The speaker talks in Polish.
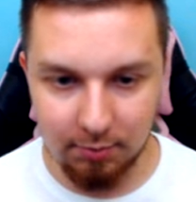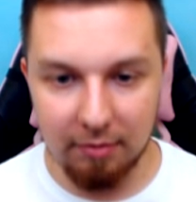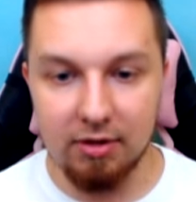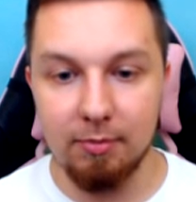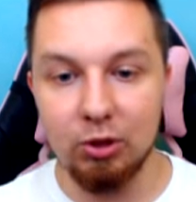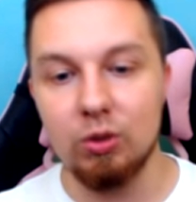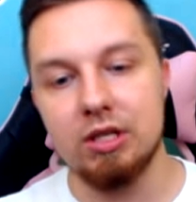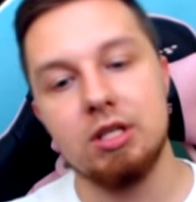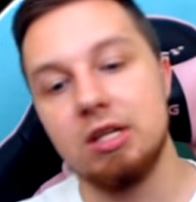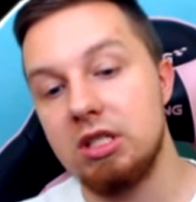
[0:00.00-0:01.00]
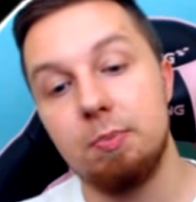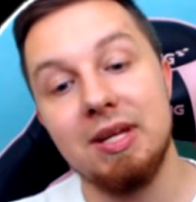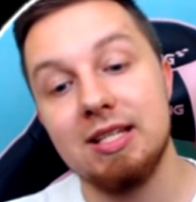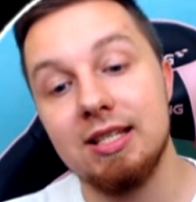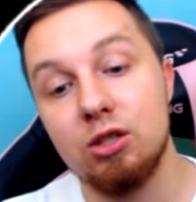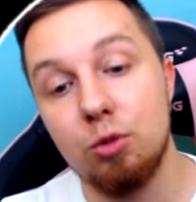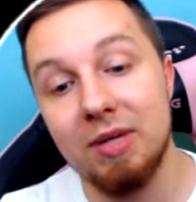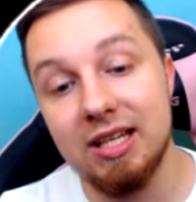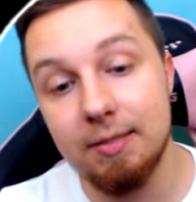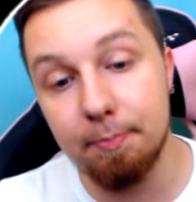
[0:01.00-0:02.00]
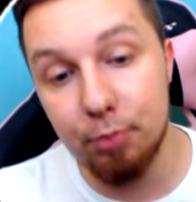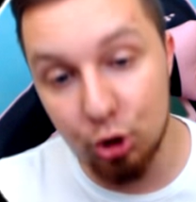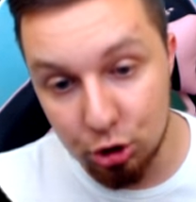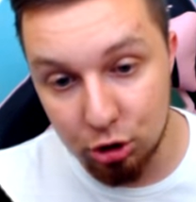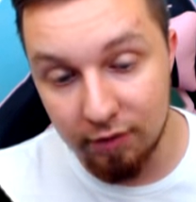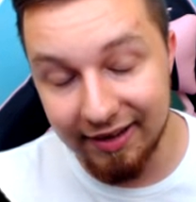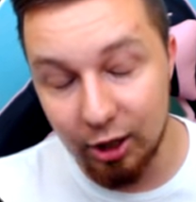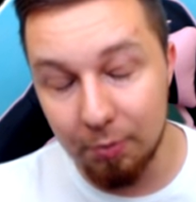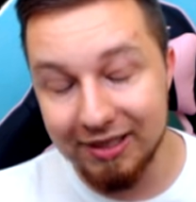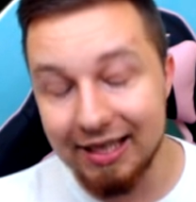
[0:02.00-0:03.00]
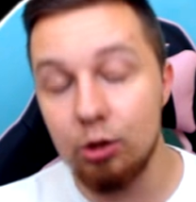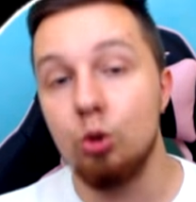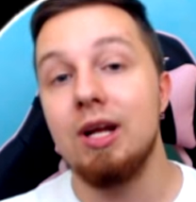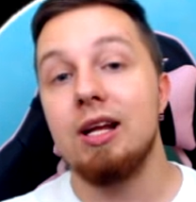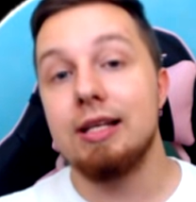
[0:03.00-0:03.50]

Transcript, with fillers: Mamy minutę 45 na zrobienie brązowego medalu,